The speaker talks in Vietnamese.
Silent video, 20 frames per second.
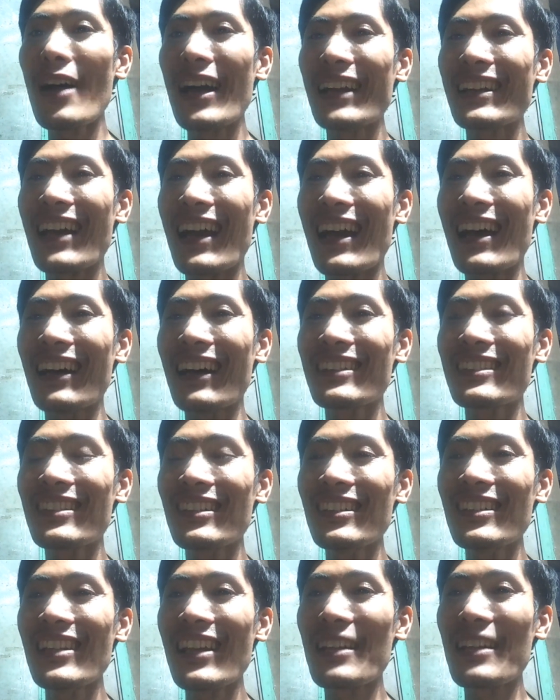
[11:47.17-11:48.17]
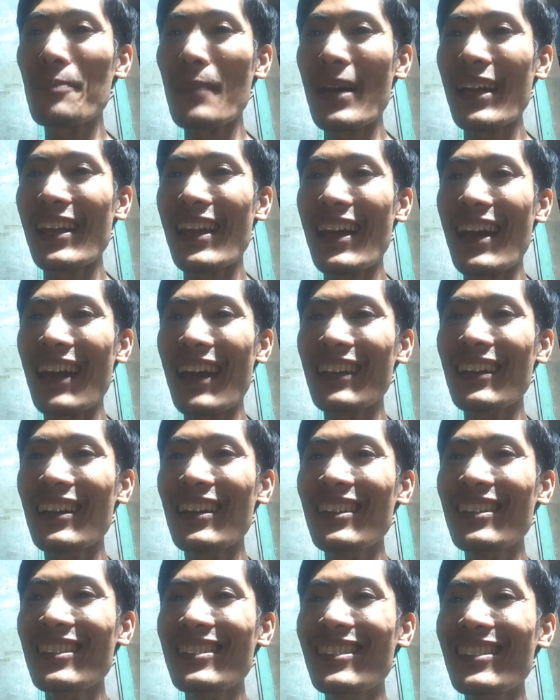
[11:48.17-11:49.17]
anh à tới lại máy này anh
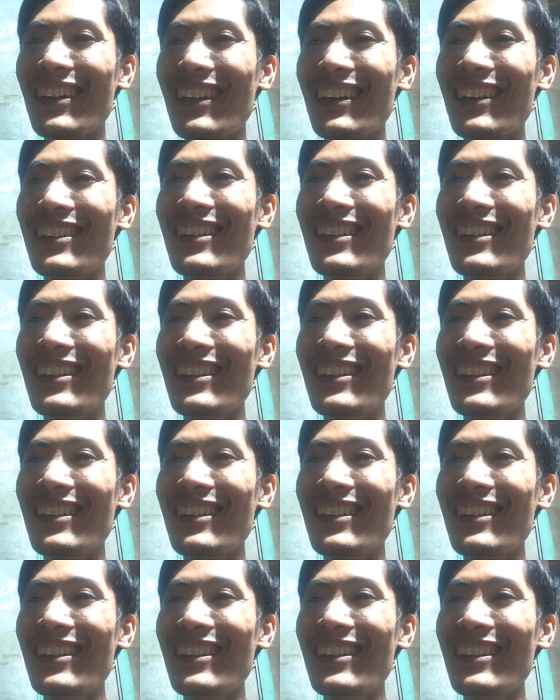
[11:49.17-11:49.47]
ơi